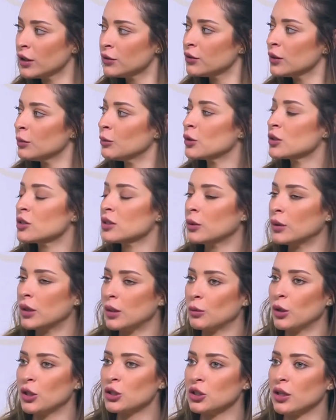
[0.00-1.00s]
في مستوى
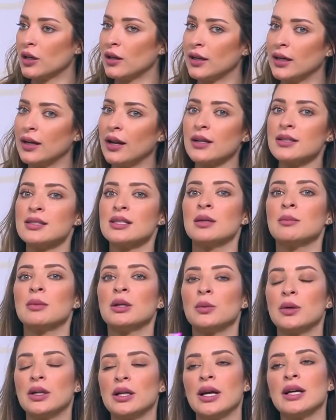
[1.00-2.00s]
المؤشر الجلايسيمي
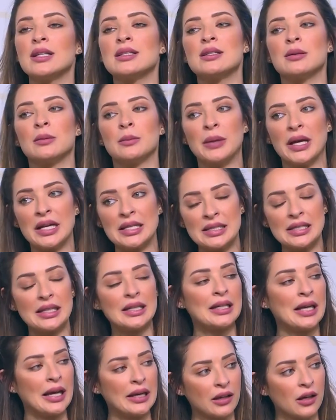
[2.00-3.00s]
واللي بيؤدي
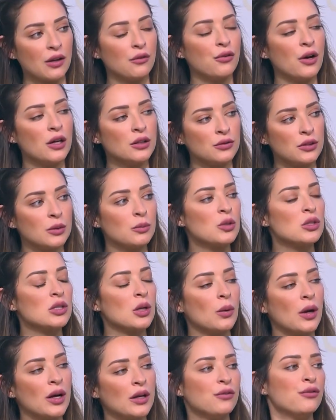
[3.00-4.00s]
الى انخفاض في
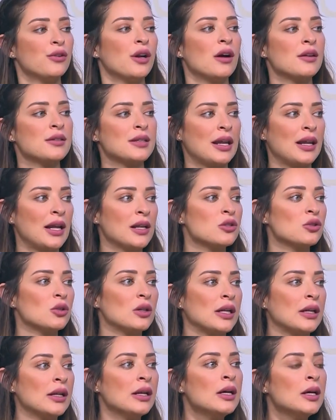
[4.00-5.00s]
مستوى افراز
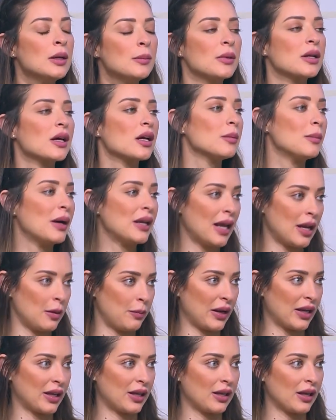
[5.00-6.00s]
الانسولين من قبل
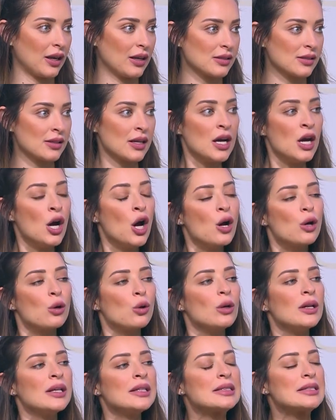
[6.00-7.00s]
البنكرياس
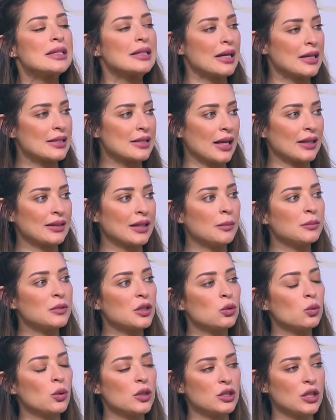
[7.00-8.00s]
كل الدراسات عم
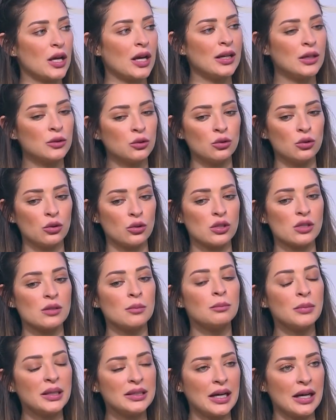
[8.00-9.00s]
تتوجه لتدرس
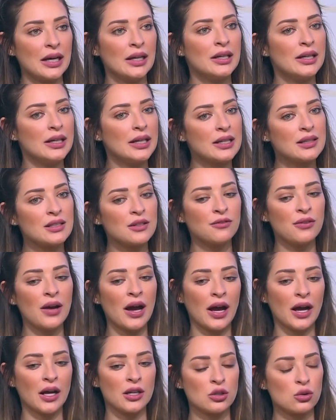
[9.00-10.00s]
مدى
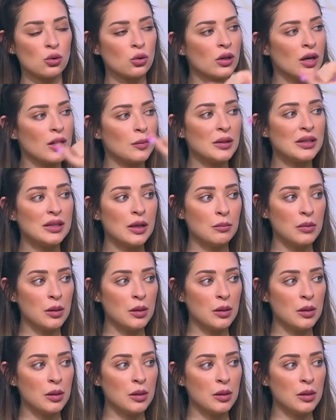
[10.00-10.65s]
ارتفاع السكر بالدم